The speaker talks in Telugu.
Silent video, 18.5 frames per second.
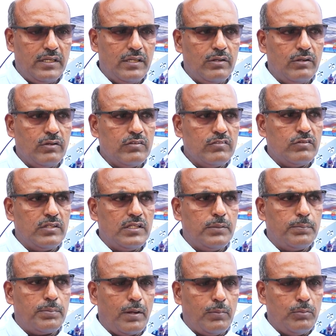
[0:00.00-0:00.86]
ఈరోజు
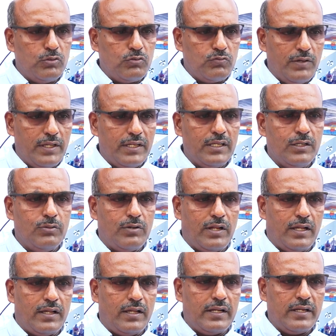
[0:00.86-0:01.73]
ఇది ప్రభుత్వానికి
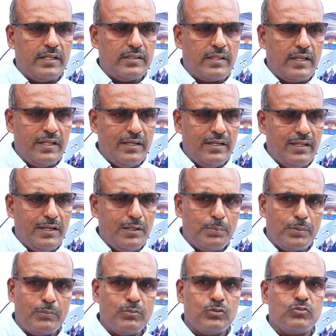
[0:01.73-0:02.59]
కూడా అంటే తెలంగాణ
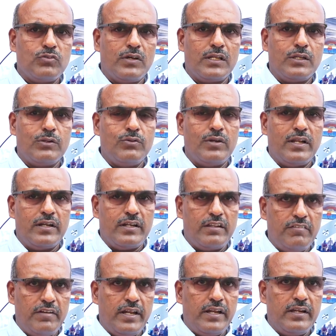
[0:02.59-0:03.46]
ప్రభుత్వానికి కూడా
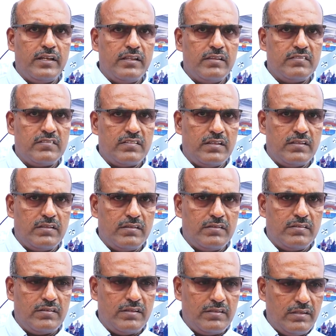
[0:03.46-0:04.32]
డివిడెంట్ ఇస్తే
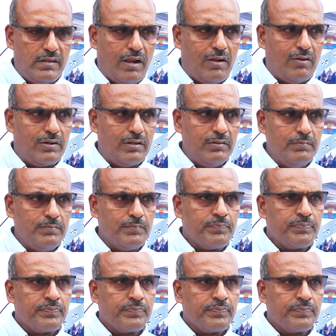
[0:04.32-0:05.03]
స్థితి రావడం